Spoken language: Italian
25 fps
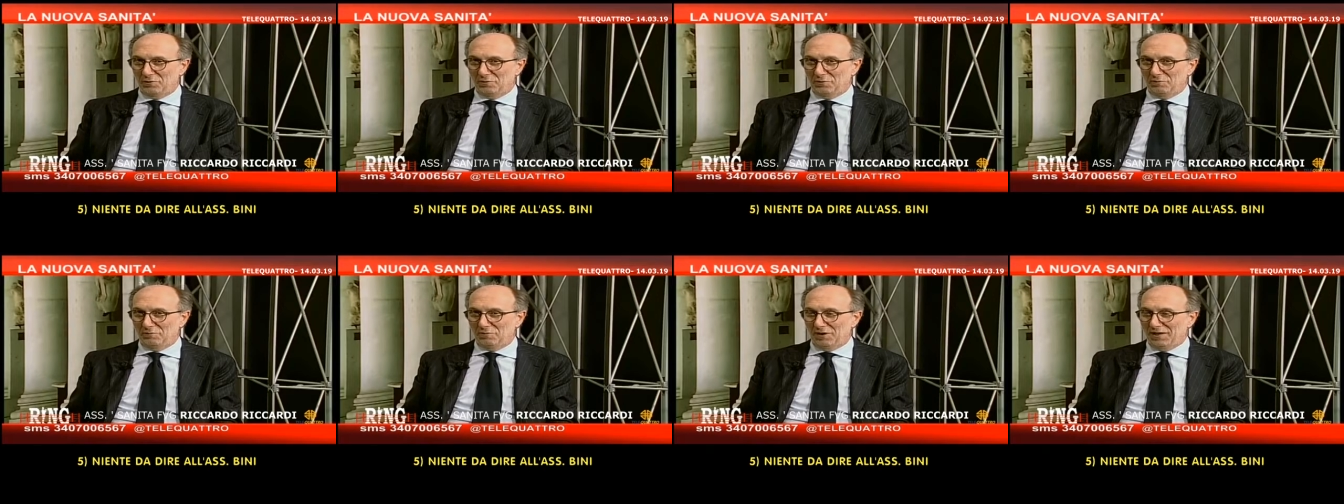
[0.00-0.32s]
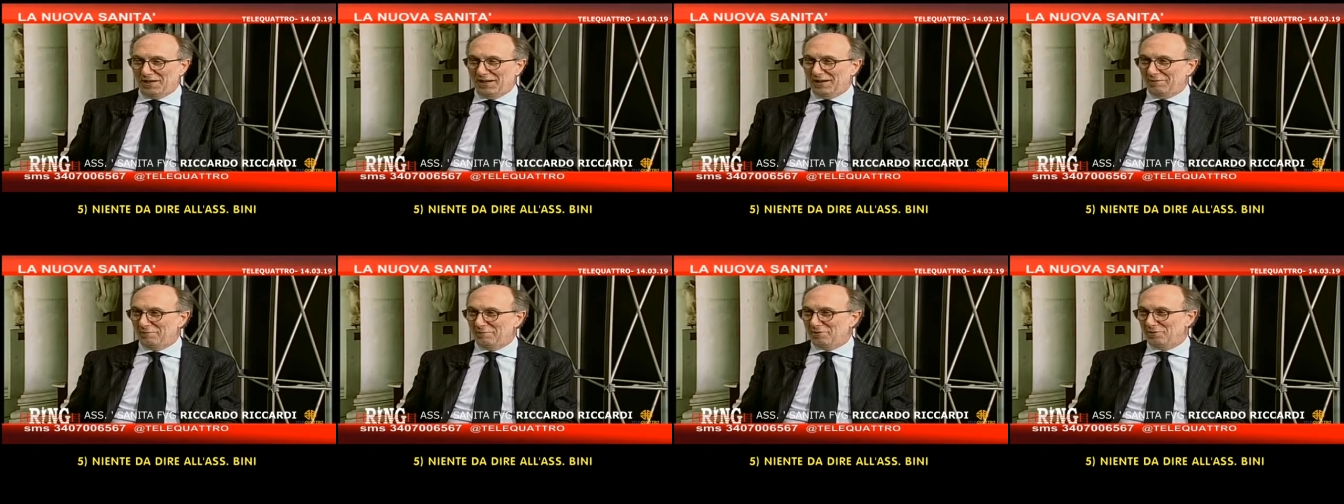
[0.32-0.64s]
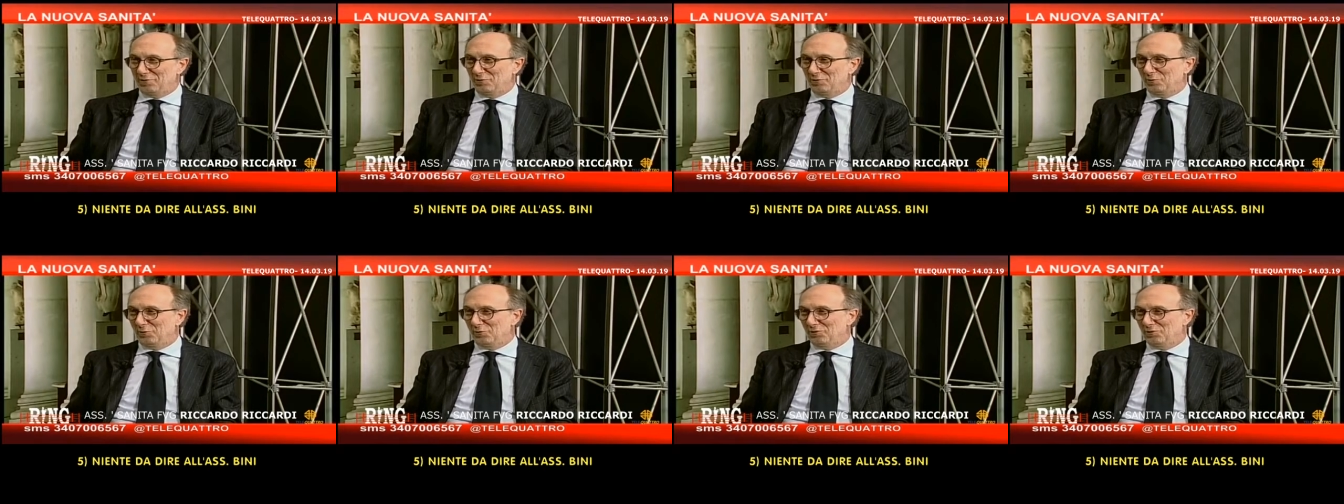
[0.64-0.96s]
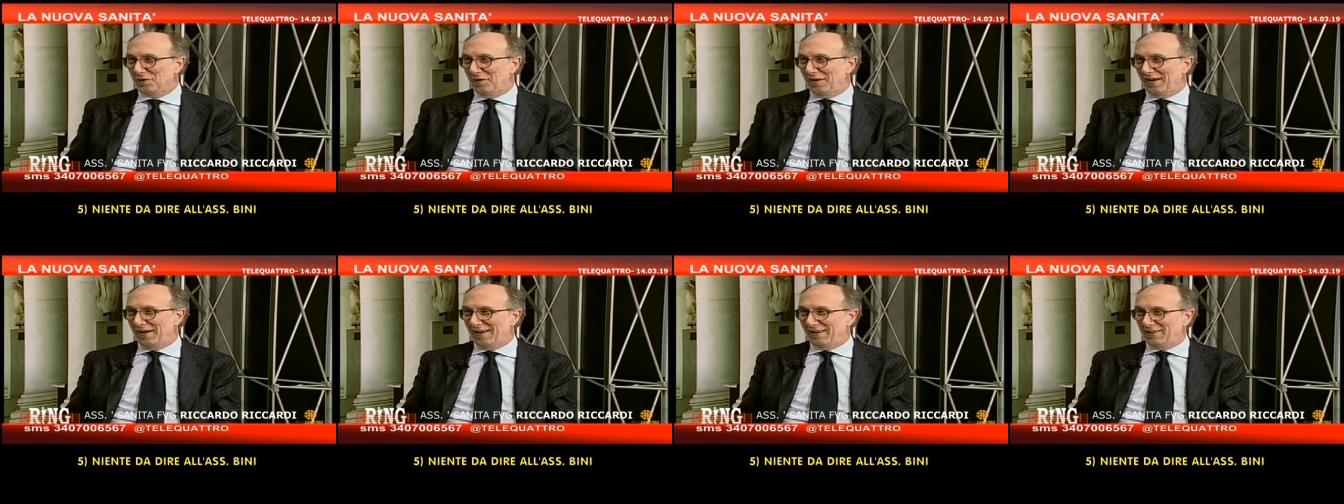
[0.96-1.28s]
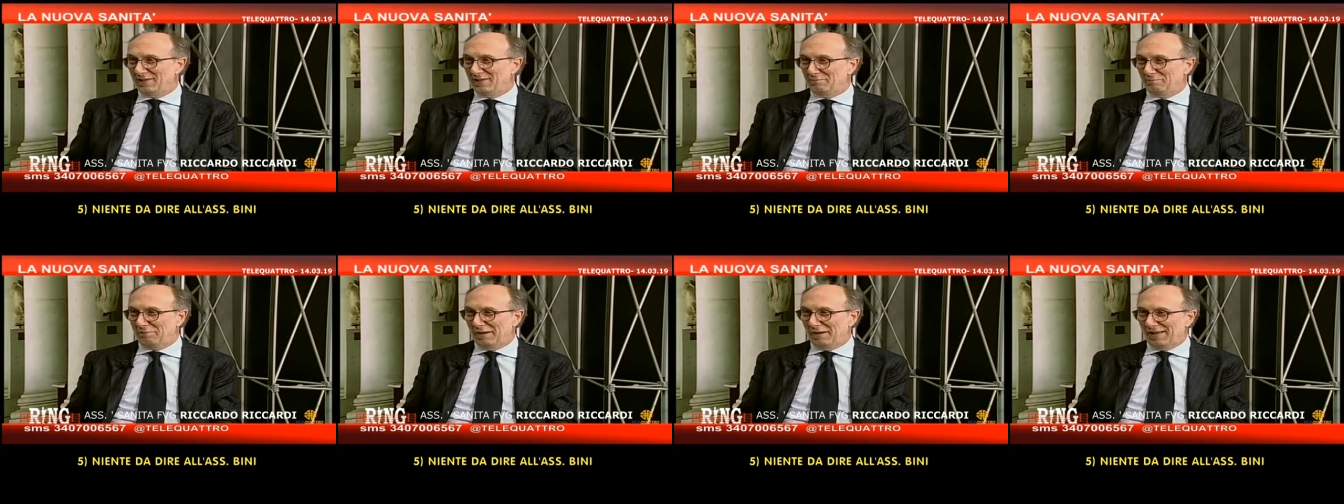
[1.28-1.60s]
in maniera presuntuosa,
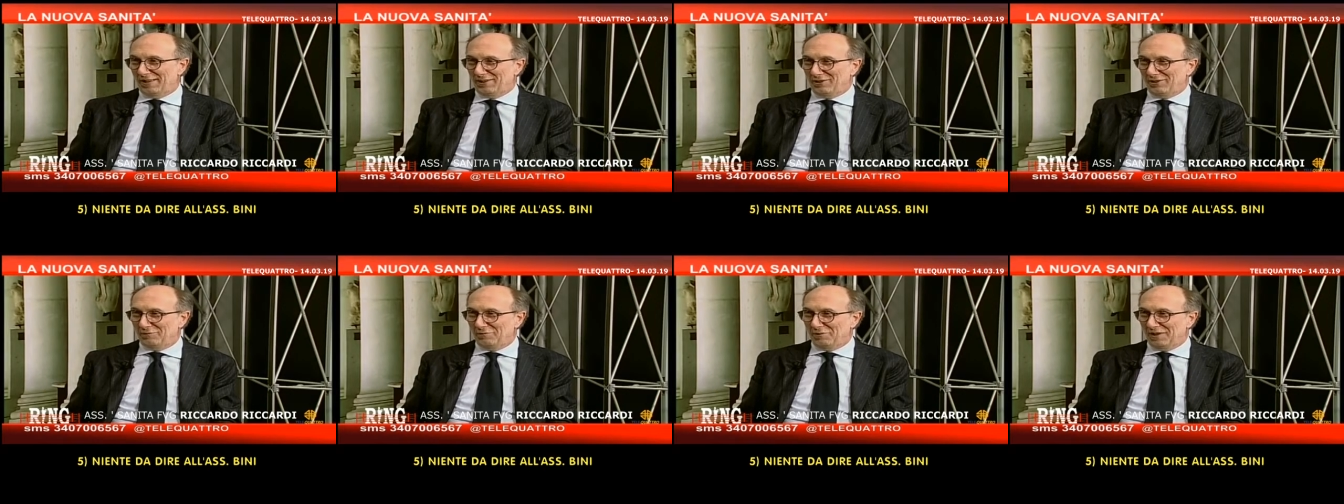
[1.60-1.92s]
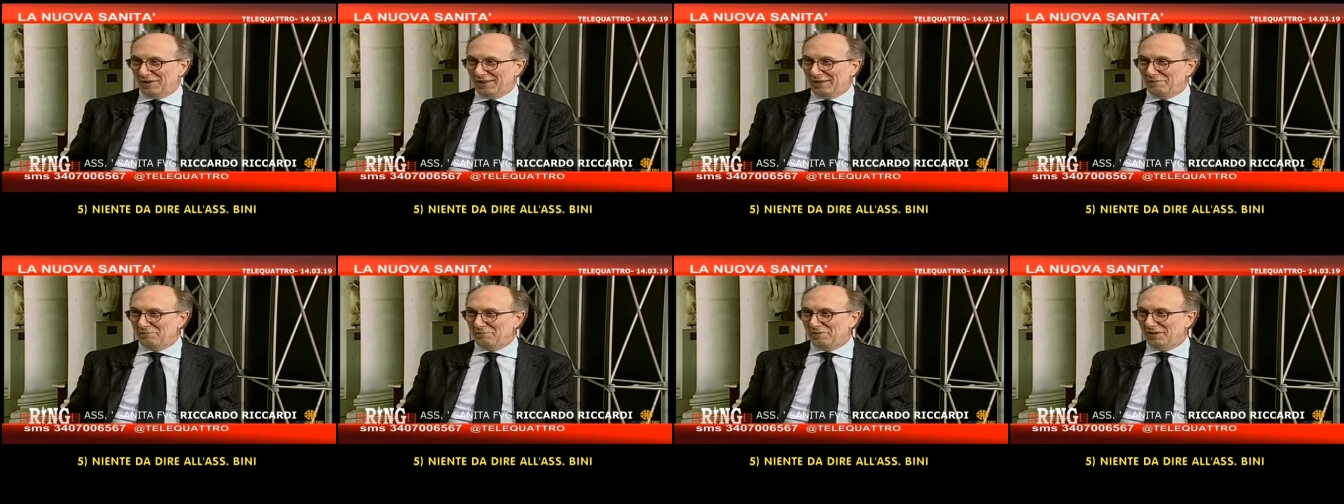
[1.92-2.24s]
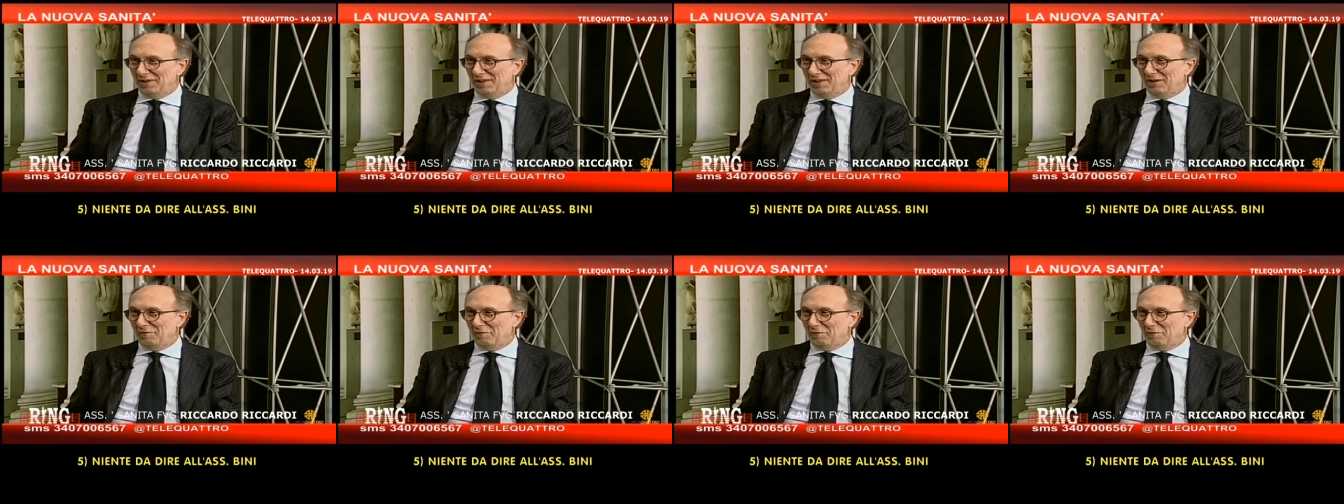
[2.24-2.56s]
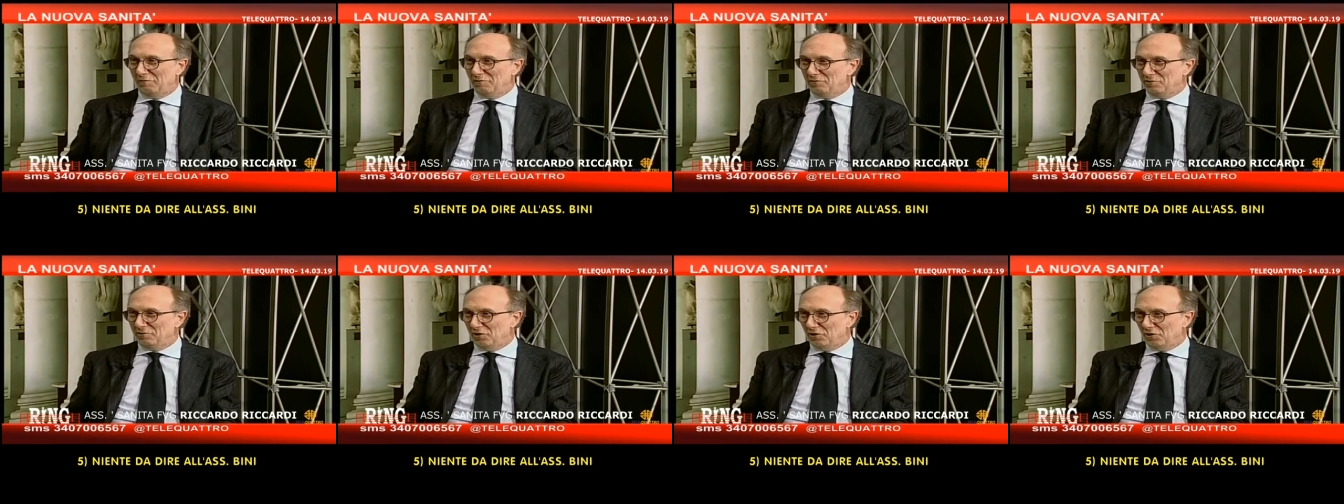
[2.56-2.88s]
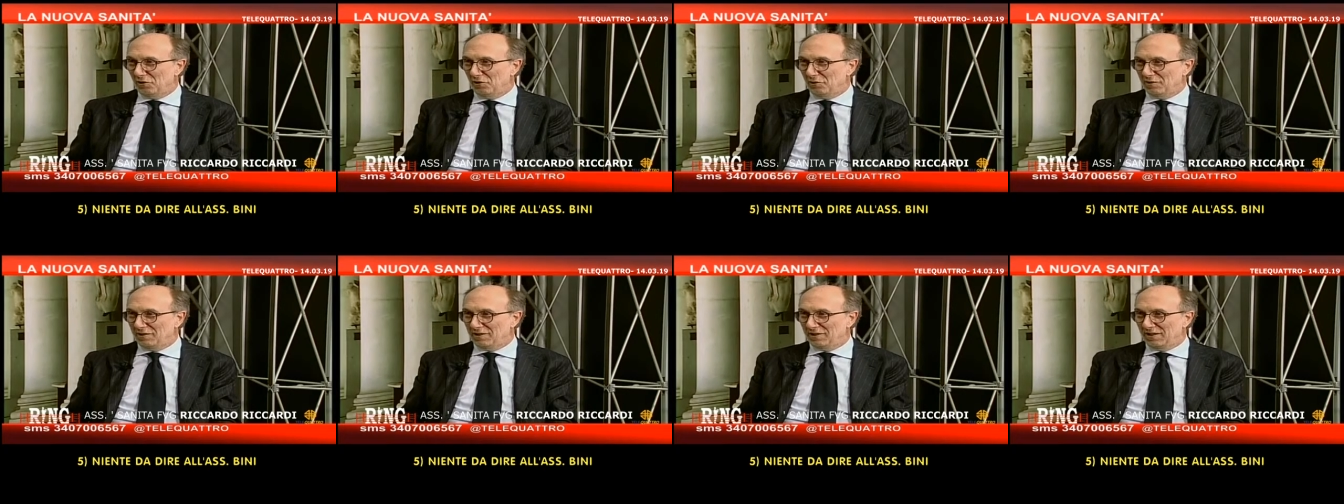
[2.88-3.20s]
esperto per capire come
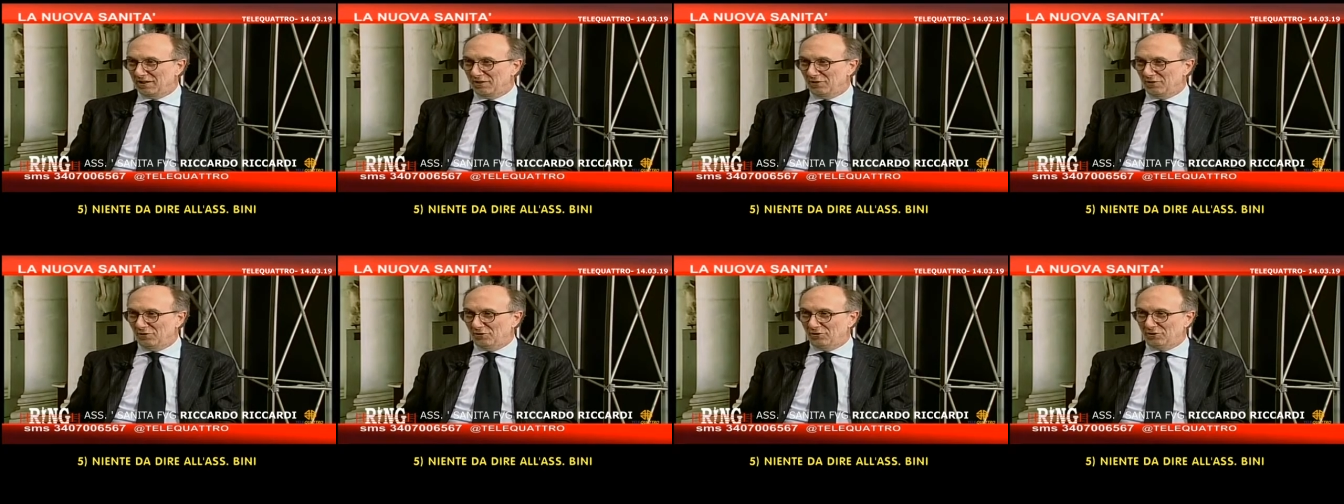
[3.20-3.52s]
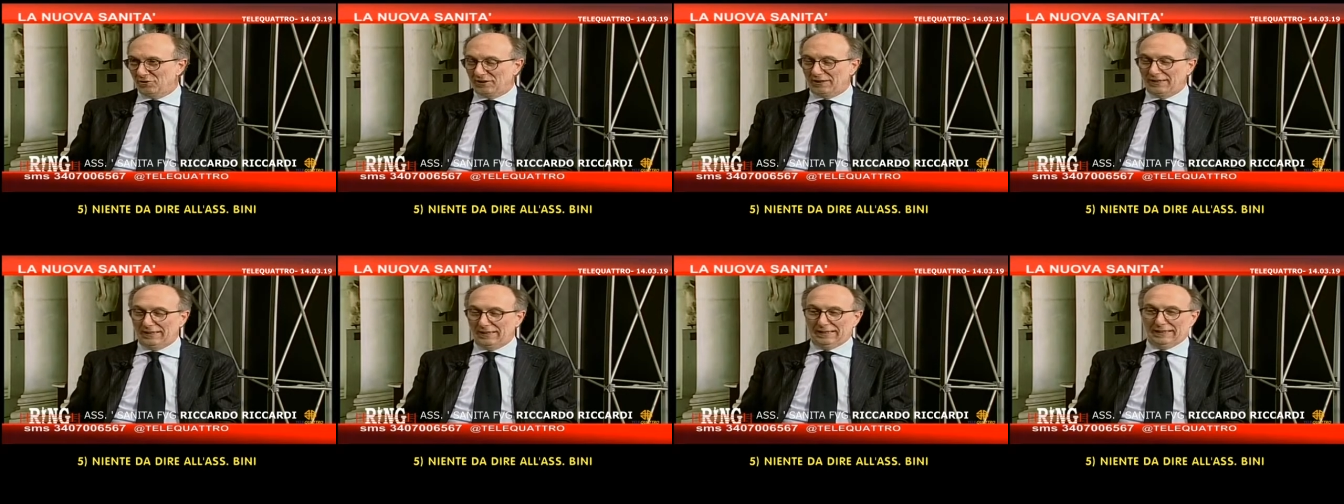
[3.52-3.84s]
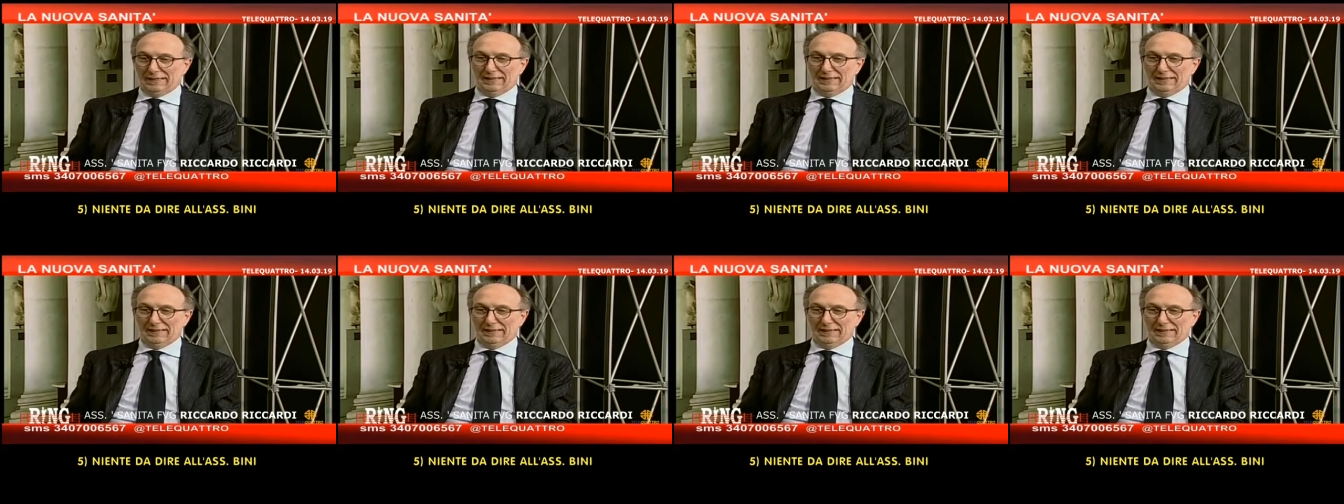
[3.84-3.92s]
funzionano queste cose